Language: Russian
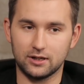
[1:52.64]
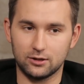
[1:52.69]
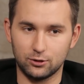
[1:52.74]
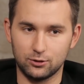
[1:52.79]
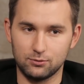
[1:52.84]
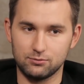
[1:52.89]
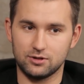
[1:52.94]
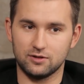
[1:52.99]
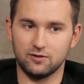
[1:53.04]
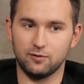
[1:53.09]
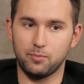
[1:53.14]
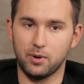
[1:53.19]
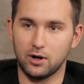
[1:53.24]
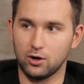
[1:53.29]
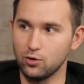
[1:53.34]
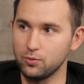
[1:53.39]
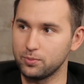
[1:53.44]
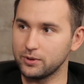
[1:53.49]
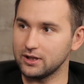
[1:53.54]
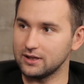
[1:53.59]
находимся в
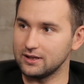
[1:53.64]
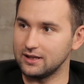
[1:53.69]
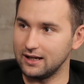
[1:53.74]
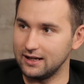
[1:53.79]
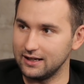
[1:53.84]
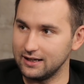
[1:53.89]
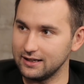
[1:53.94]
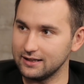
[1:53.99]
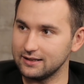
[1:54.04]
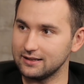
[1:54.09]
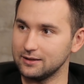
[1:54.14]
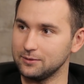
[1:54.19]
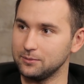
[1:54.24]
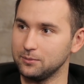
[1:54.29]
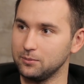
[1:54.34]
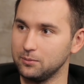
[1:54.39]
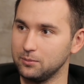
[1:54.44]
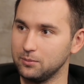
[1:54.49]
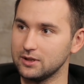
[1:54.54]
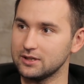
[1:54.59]
покупке долей там
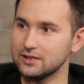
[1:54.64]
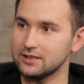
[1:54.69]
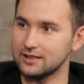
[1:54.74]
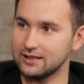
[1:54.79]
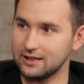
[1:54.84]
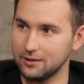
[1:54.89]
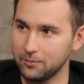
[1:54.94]
больших